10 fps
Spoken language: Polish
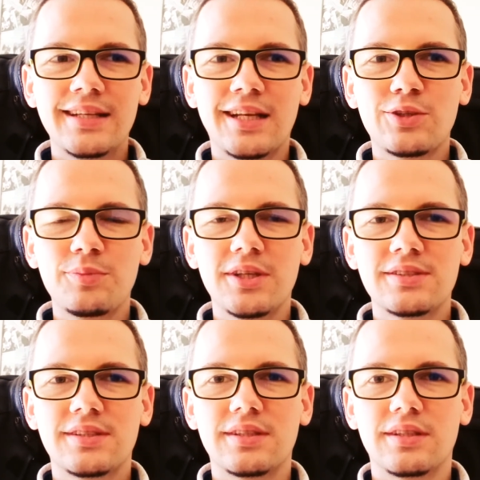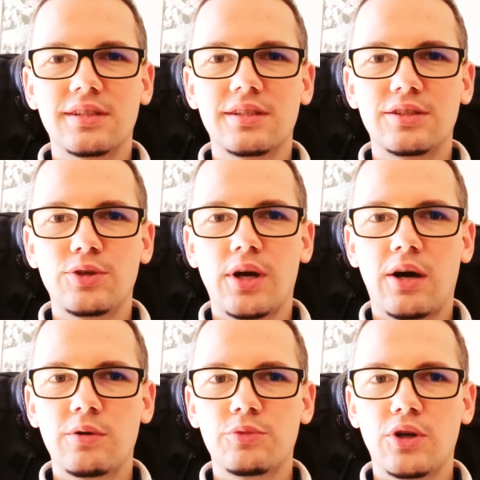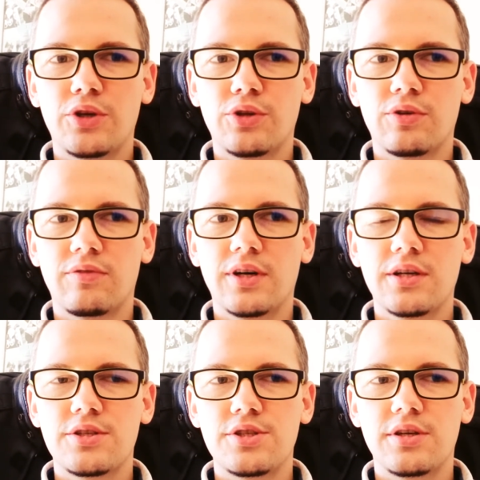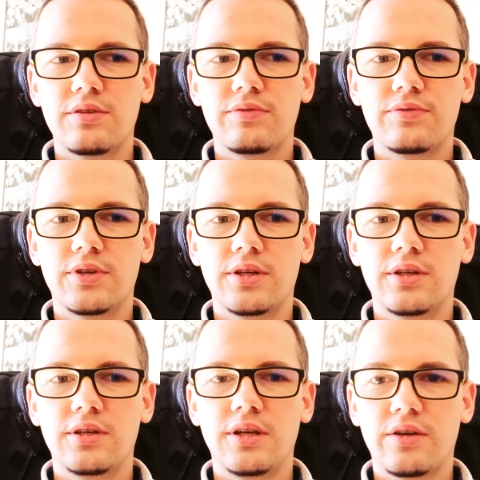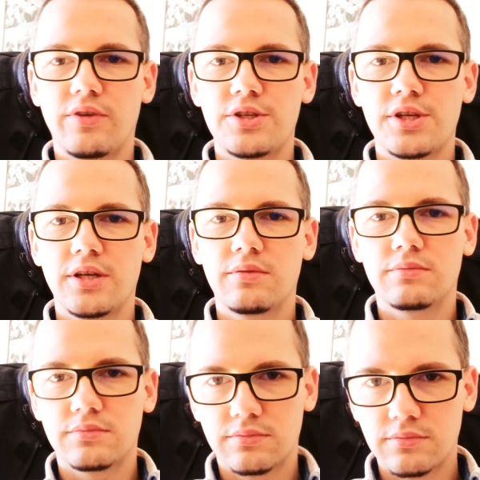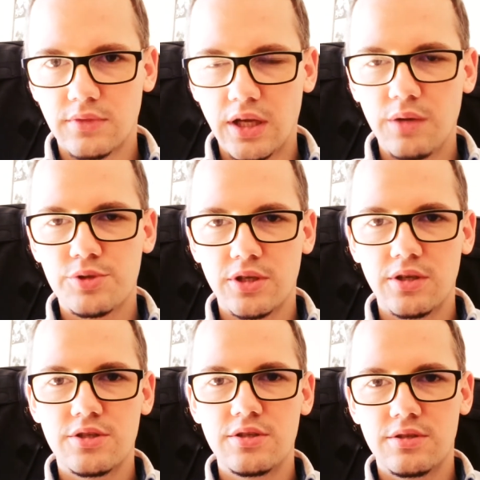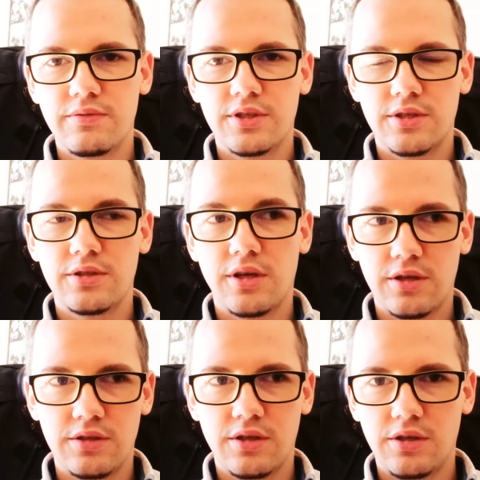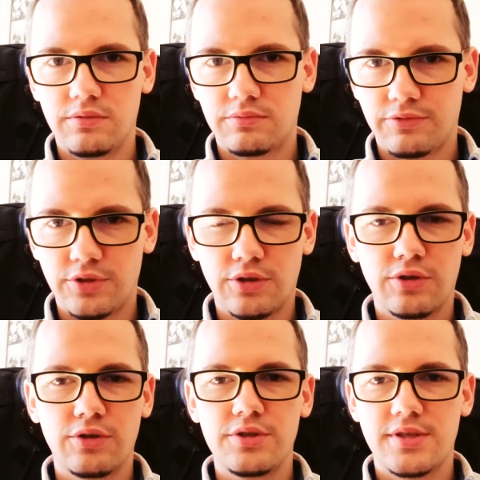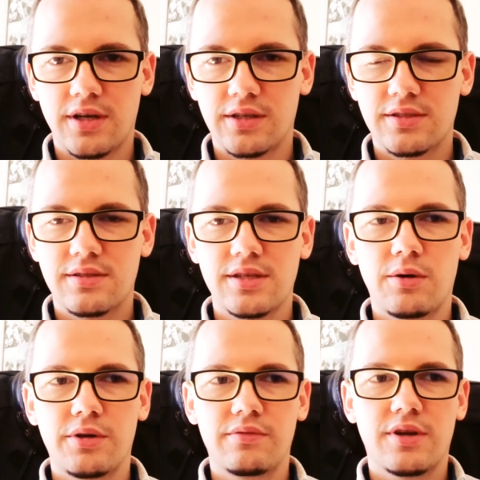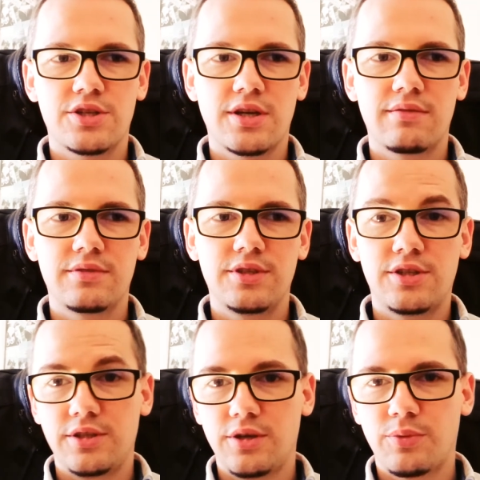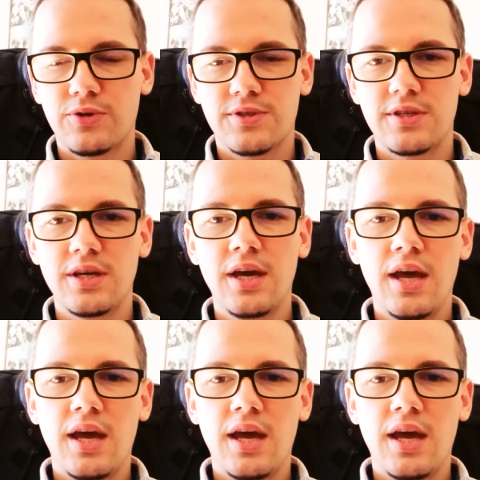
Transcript: Natomiast yy, dojechałem do Legionowa, gdzie w Legwecie najlepszej lecznicy weterynaryjnej w tych okolicach całej Warszawy, jeśli nie Polski.